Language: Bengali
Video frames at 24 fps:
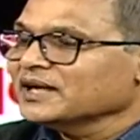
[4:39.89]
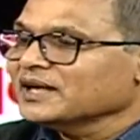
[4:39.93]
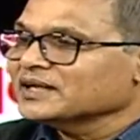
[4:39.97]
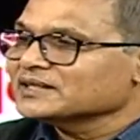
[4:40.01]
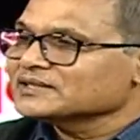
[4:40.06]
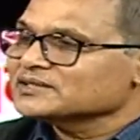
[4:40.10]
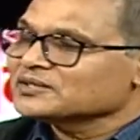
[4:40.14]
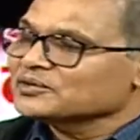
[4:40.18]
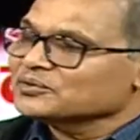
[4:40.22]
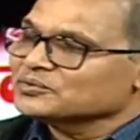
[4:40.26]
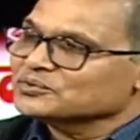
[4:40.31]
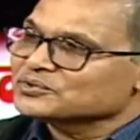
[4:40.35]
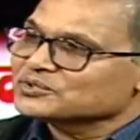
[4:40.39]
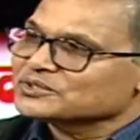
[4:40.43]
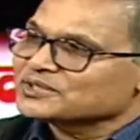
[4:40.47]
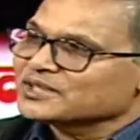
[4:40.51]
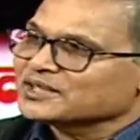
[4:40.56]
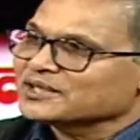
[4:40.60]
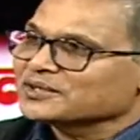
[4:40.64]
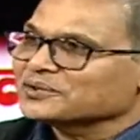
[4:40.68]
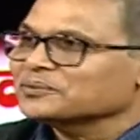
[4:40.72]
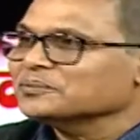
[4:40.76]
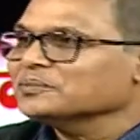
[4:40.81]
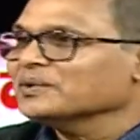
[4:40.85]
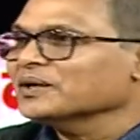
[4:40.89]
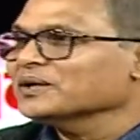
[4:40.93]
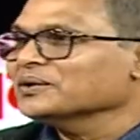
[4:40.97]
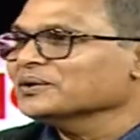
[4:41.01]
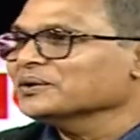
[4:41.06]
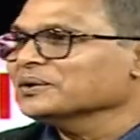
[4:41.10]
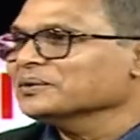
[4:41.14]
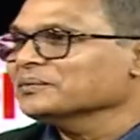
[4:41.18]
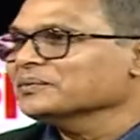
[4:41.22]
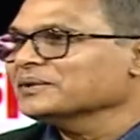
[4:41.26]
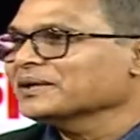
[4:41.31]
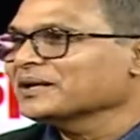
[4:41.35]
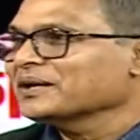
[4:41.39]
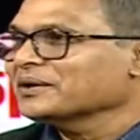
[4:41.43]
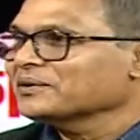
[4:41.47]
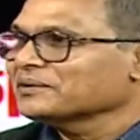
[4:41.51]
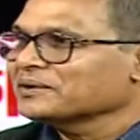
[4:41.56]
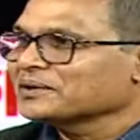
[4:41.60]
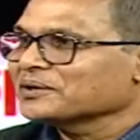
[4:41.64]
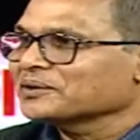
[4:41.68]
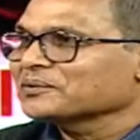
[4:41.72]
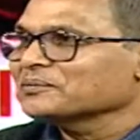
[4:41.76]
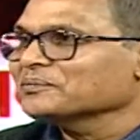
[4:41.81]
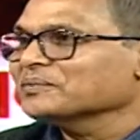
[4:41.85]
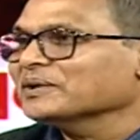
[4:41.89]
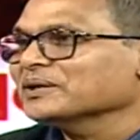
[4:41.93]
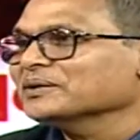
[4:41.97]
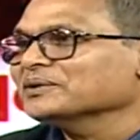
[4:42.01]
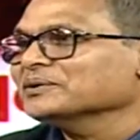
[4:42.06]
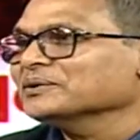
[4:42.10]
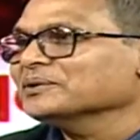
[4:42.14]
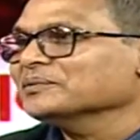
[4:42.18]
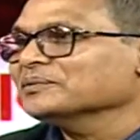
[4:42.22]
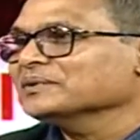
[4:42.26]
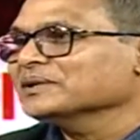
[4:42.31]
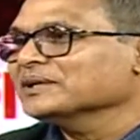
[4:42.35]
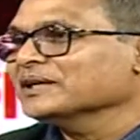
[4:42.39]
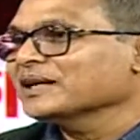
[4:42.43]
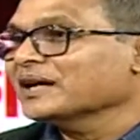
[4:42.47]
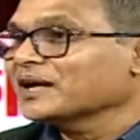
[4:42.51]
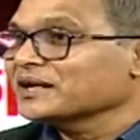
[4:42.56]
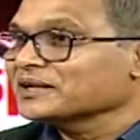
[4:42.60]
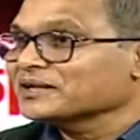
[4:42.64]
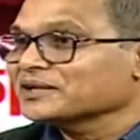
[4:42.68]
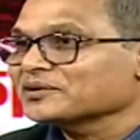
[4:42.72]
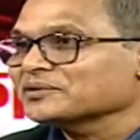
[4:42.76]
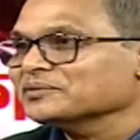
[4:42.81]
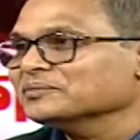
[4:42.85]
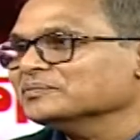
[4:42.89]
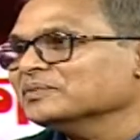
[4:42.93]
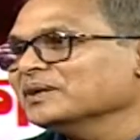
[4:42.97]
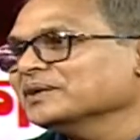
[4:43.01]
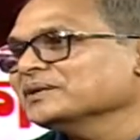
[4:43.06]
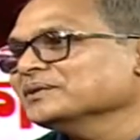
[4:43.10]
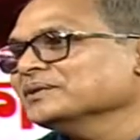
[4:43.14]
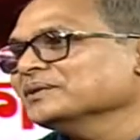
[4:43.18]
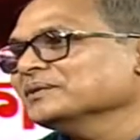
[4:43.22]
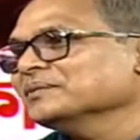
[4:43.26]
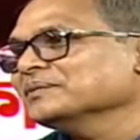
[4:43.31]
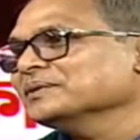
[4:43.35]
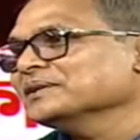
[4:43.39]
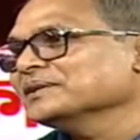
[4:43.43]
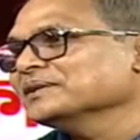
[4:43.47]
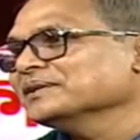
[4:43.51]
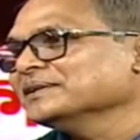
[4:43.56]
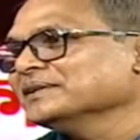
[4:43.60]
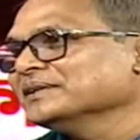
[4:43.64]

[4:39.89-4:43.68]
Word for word: আজকে অনুষ্ঠানটা খুব ভালো হবে খাওয়াটা খুব ভালো হবে গানটা খুব ভালো হবে